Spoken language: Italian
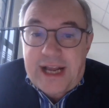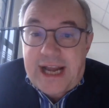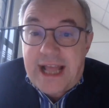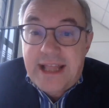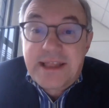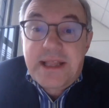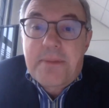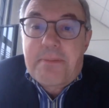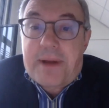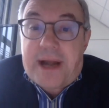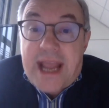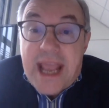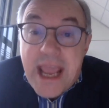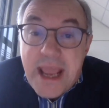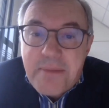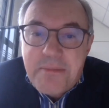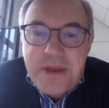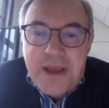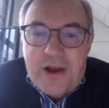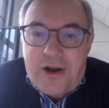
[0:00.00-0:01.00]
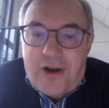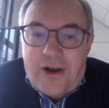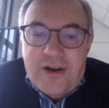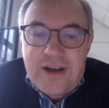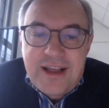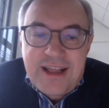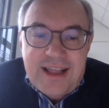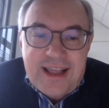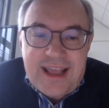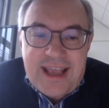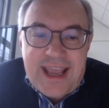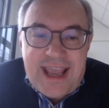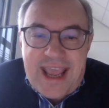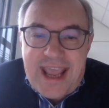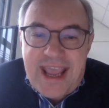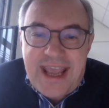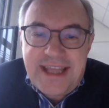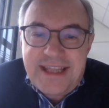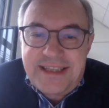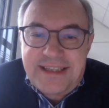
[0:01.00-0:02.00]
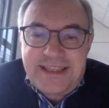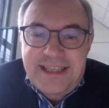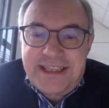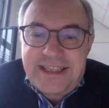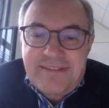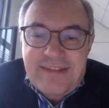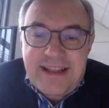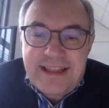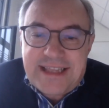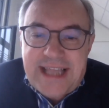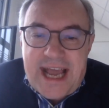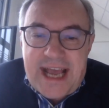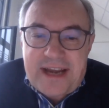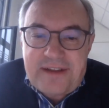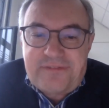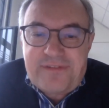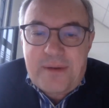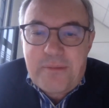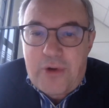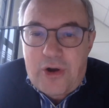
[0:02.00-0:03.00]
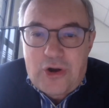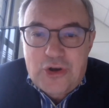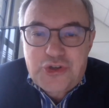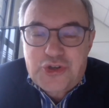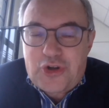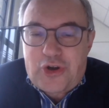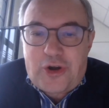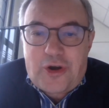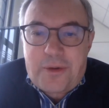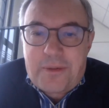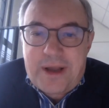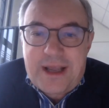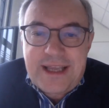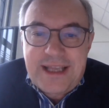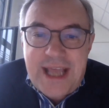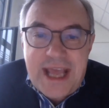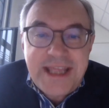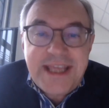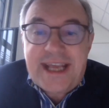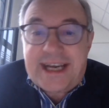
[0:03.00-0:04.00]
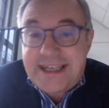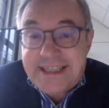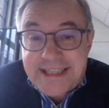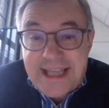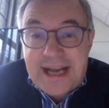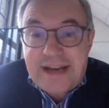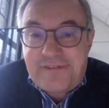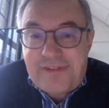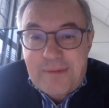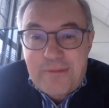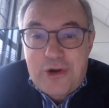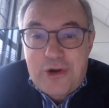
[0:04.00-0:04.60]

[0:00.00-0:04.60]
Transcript: un grande premio e di diventare famoso e, di restare